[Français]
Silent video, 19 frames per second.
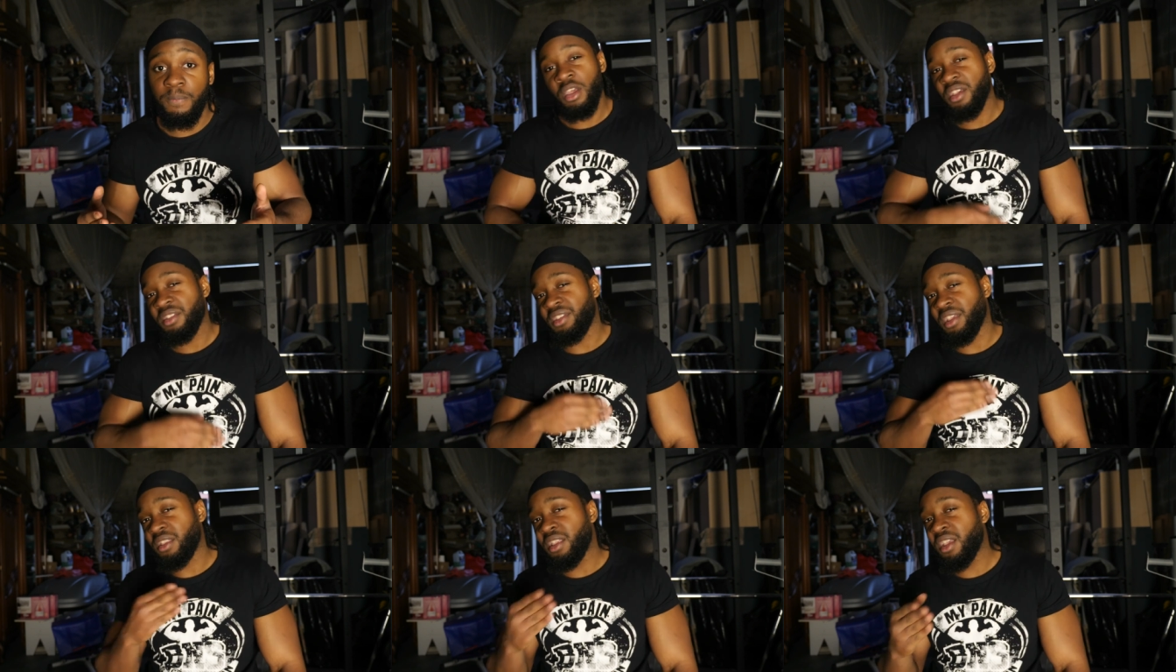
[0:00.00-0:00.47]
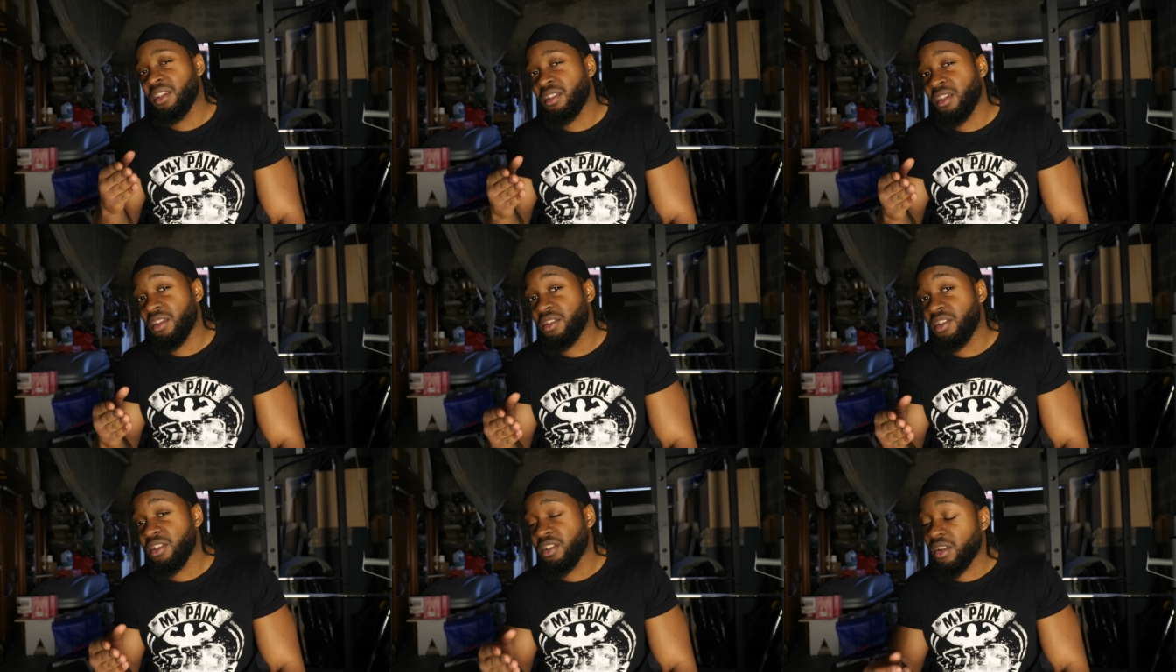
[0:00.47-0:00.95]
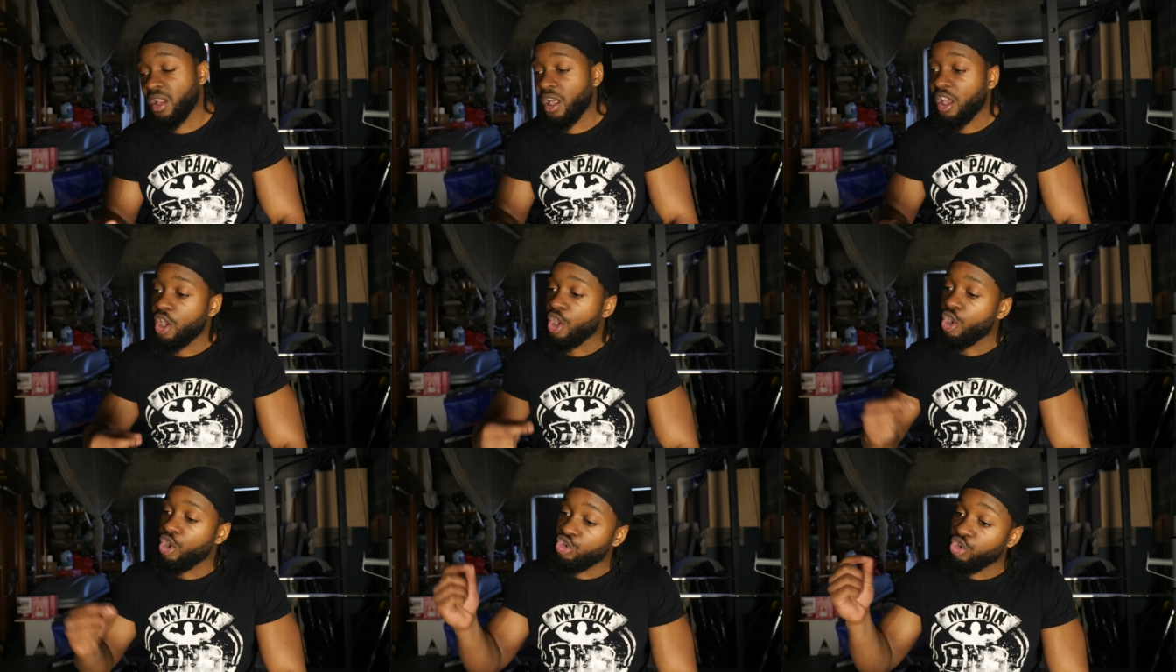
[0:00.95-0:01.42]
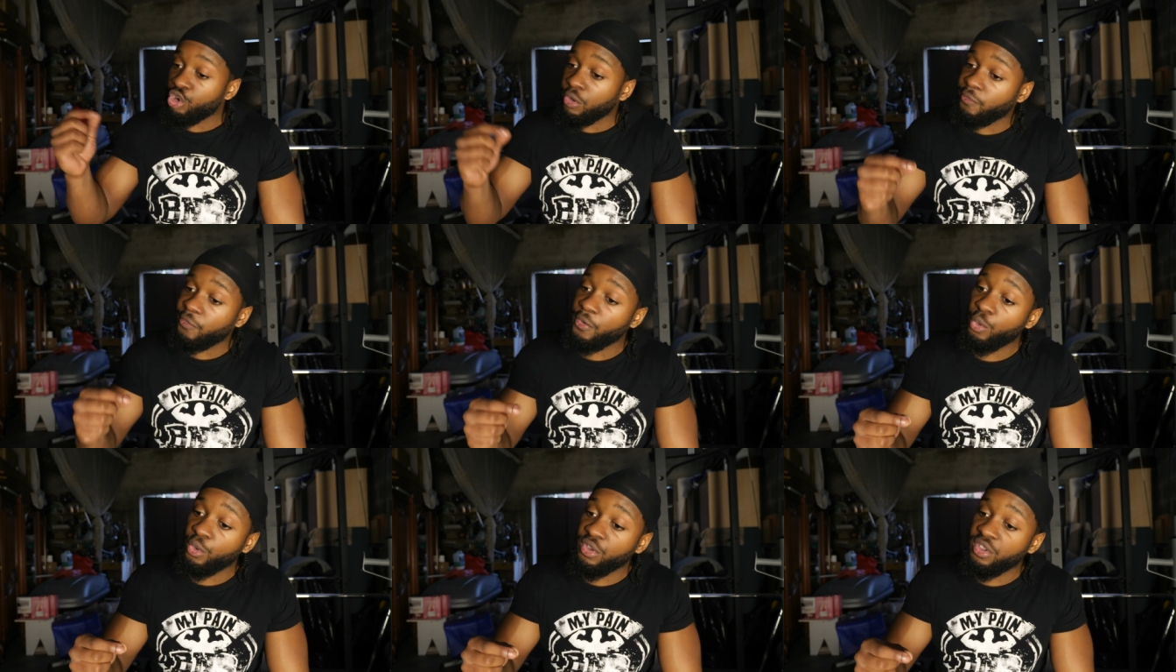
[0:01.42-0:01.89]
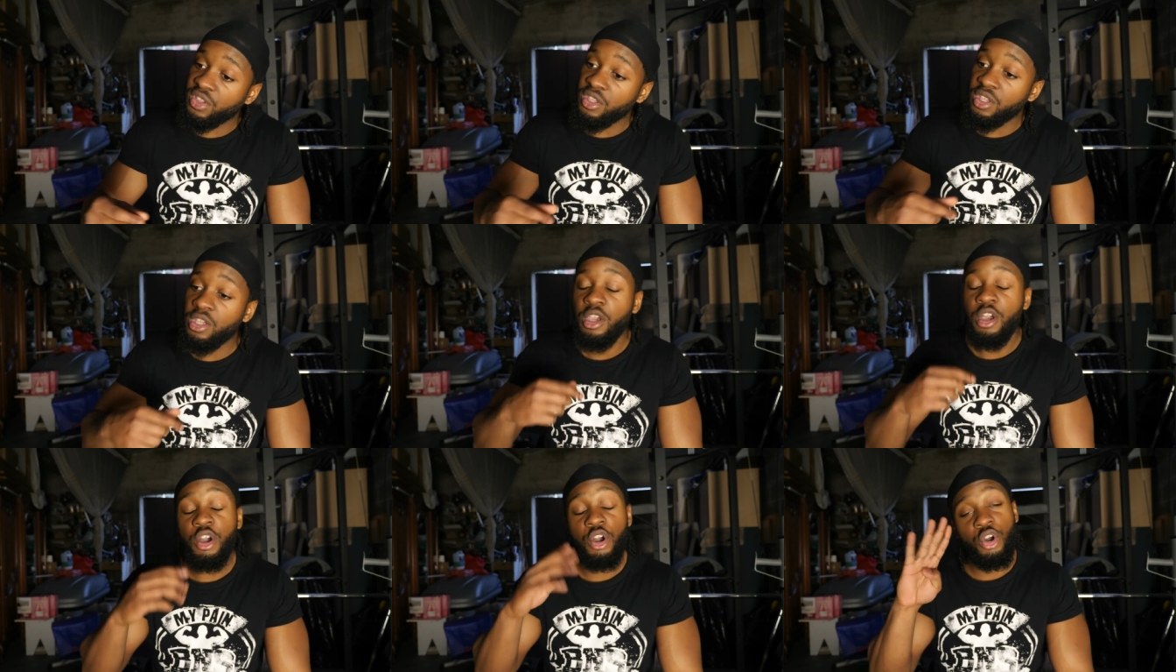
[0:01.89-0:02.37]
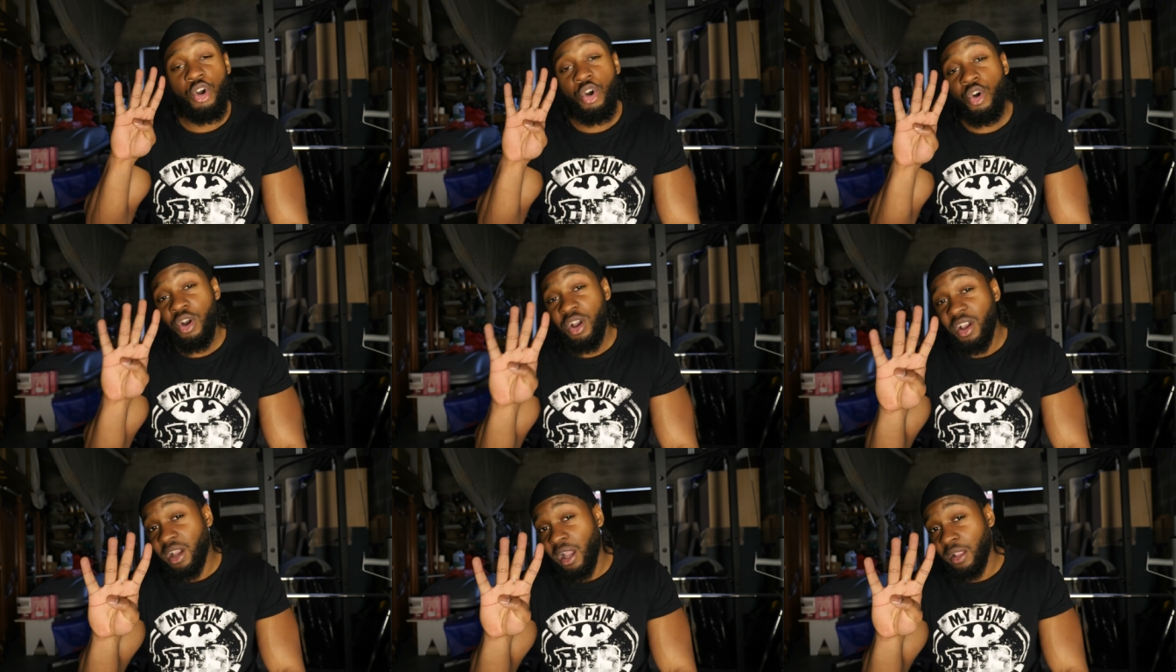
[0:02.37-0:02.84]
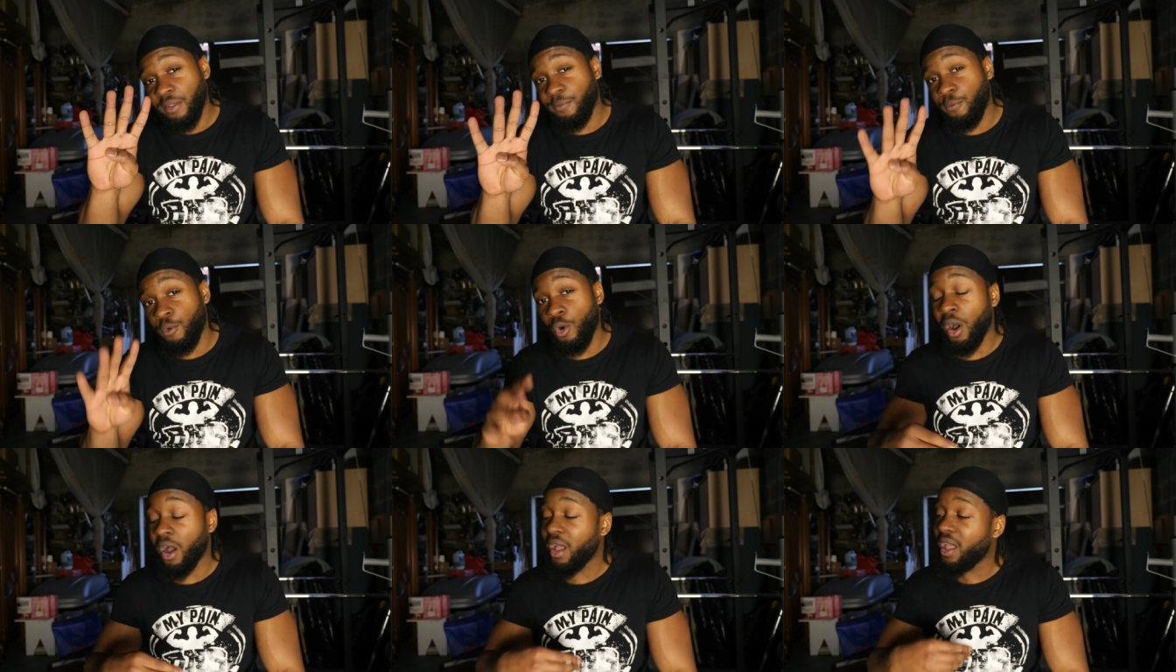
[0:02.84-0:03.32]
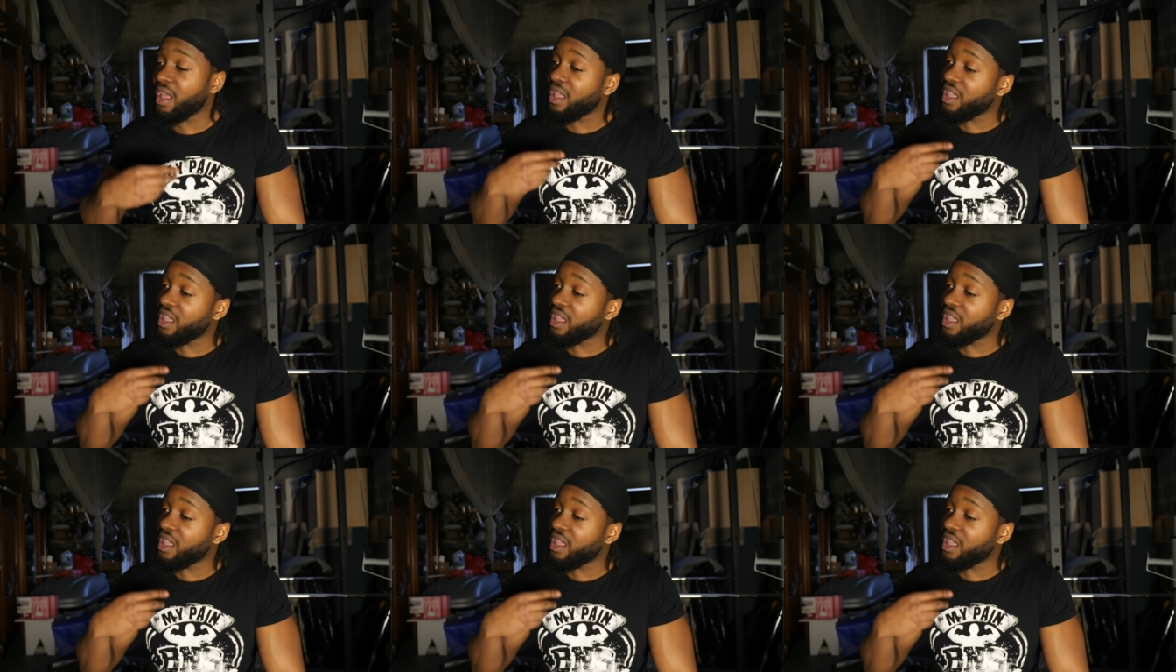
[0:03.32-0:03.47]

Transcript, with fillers: Cet exercice-là, je le fais aussi en 4 fois